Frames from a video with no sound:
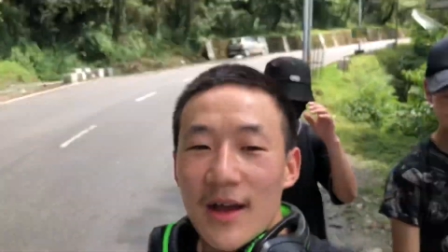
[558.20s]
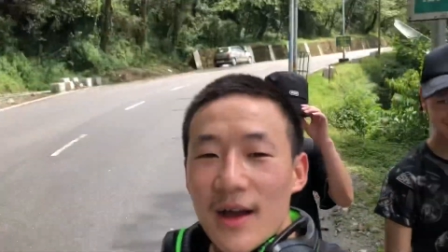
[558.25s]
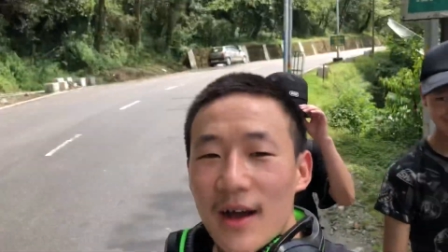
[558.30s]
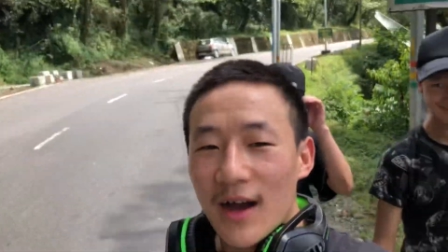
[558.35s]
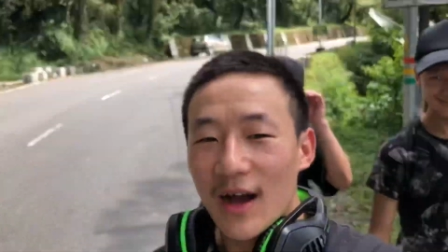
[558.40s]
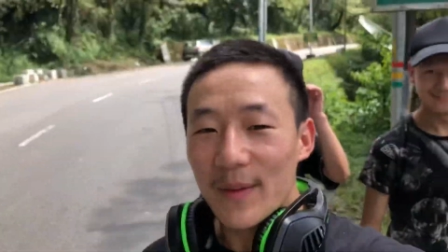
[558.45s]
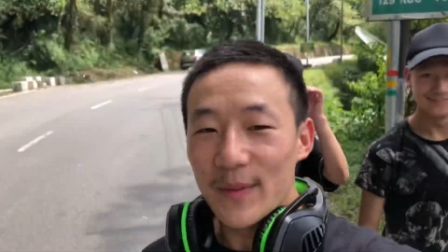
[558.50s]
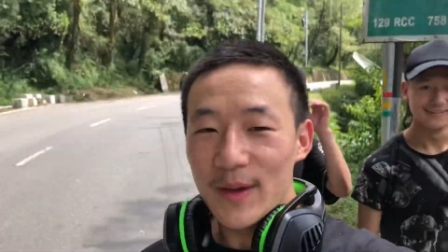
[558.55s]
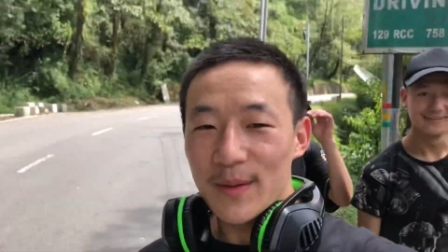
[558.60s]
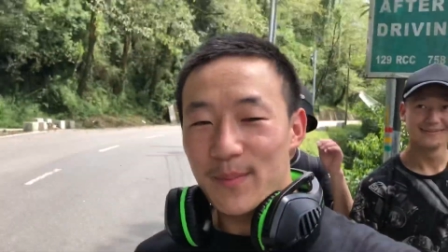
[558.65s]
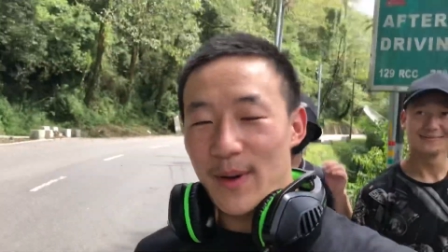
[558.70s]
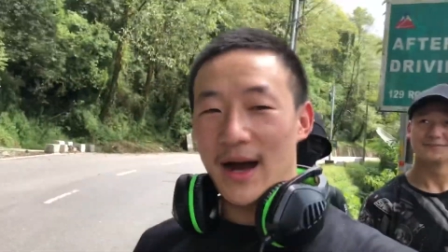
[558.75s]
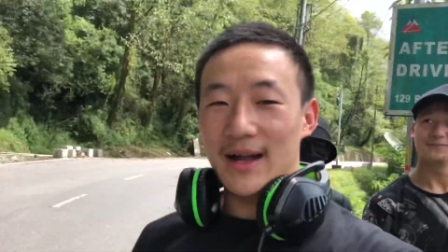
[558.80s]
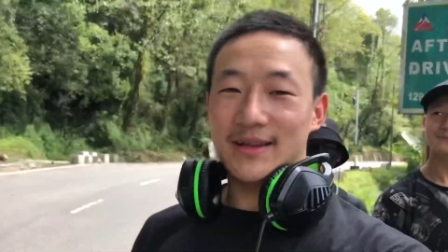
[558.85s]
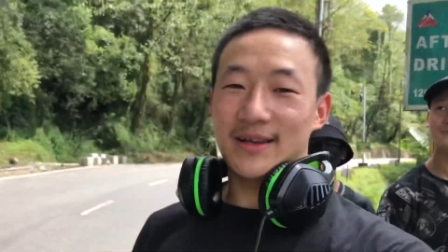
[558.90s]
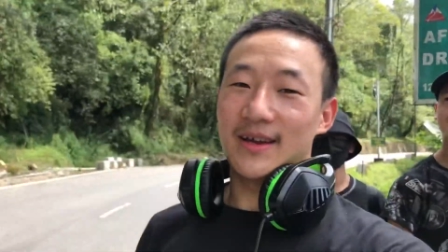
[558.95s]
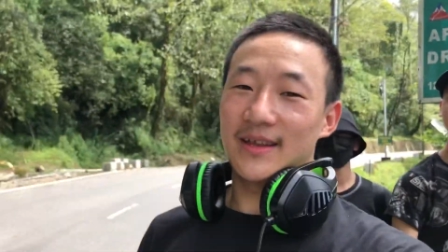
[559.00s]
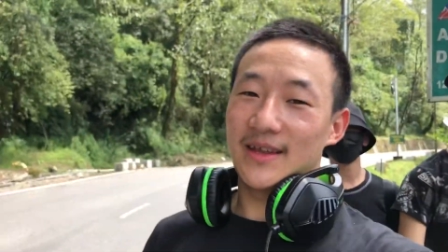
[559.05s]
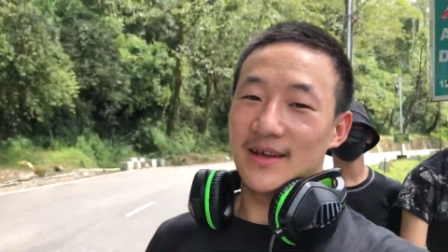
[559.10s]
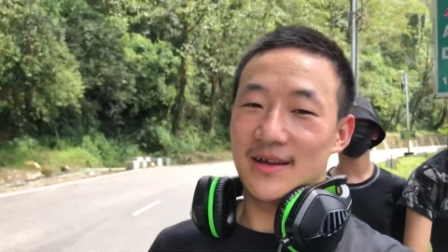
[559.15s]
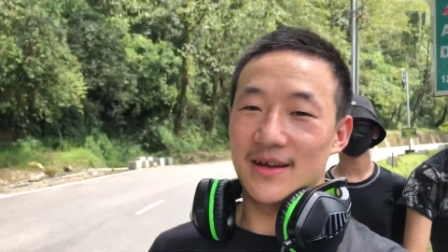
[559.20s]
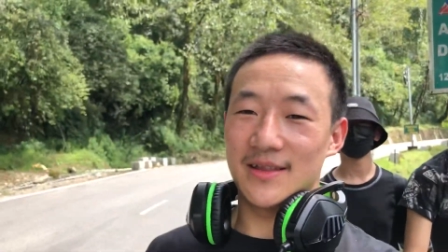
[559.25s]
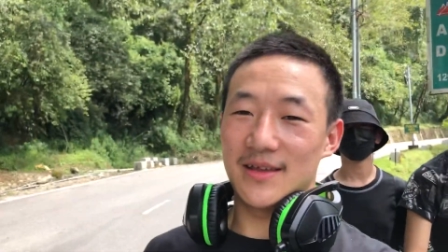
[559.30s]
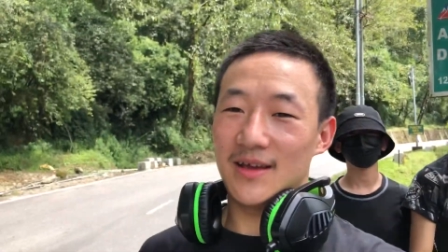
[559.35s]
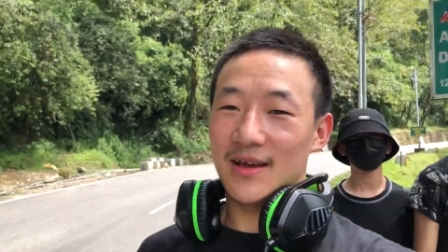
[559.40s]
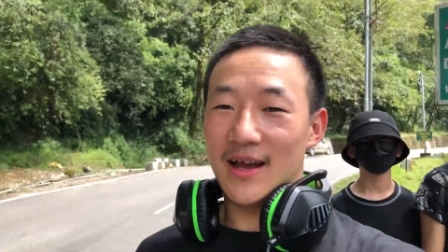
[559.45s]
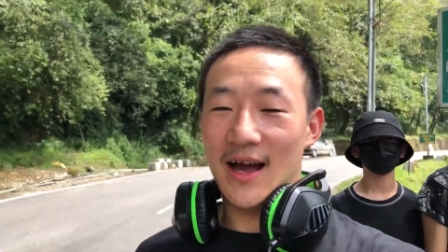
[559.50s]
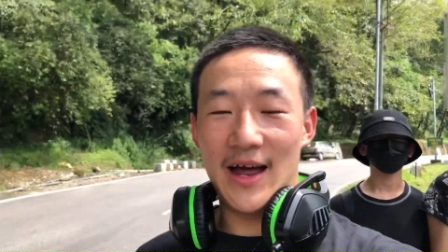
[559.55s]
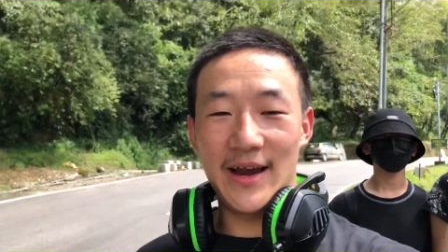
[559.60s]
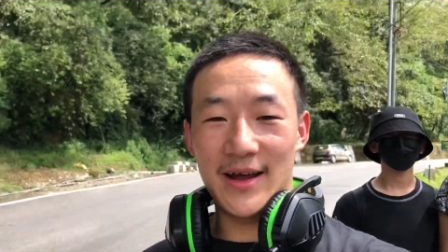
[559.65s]
अभी बात करते करते
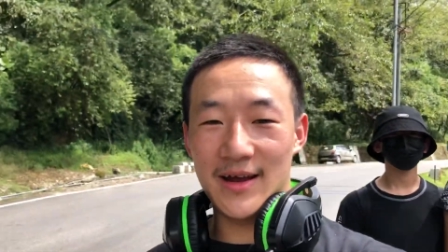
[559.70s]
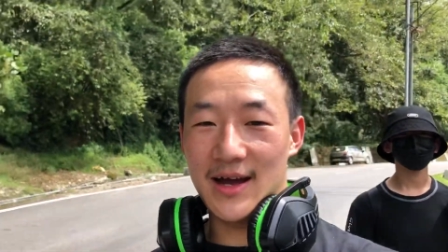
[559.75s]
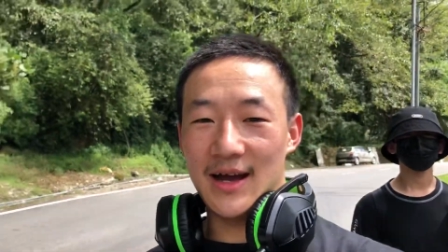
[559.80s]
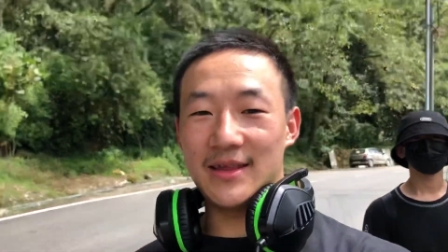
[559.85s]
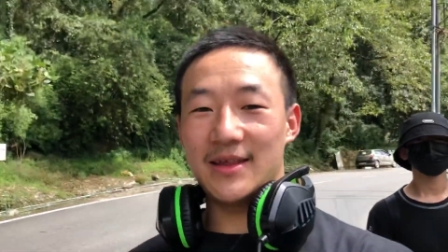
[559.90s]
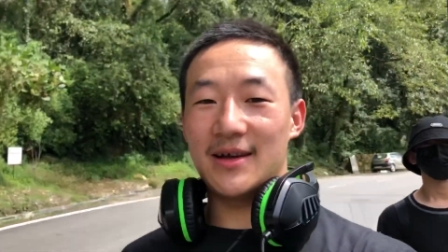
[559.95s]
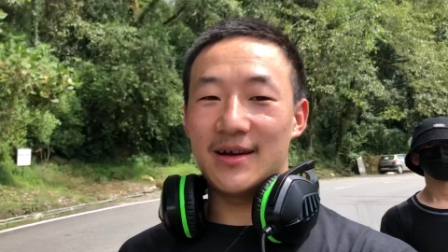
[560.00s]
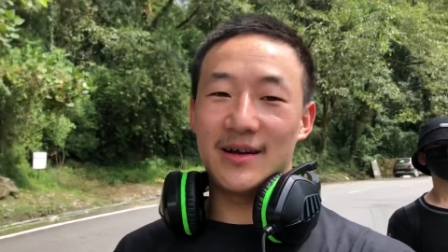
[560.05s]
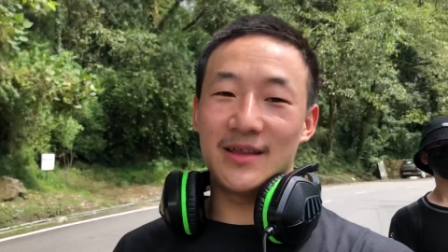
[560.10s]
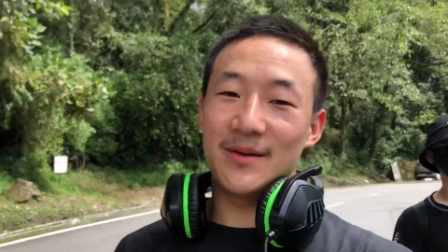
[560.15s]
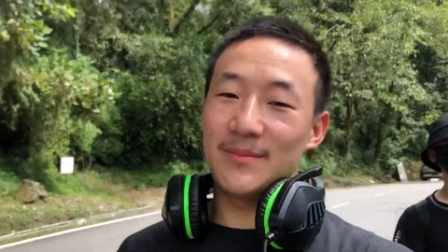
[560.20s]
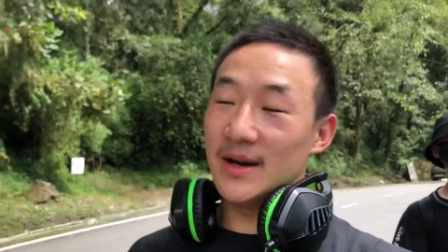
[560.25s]
गाना गाते गाते